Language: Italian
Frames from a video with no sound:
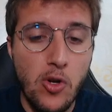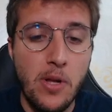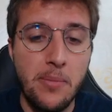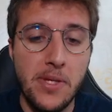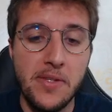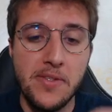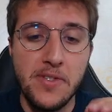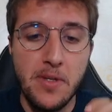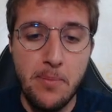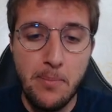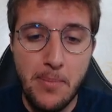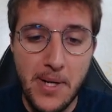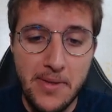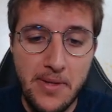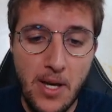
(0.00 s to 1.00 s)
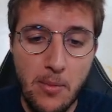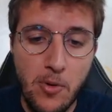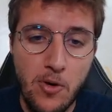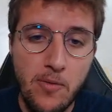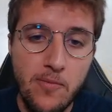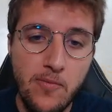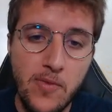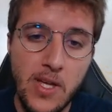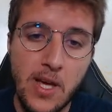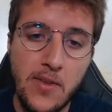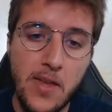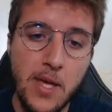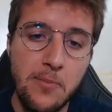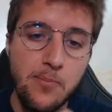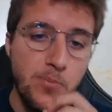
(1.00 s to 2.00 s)
le pinze. Partiamo? Via,
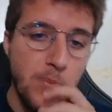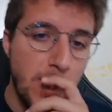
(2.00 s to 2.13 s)
dai.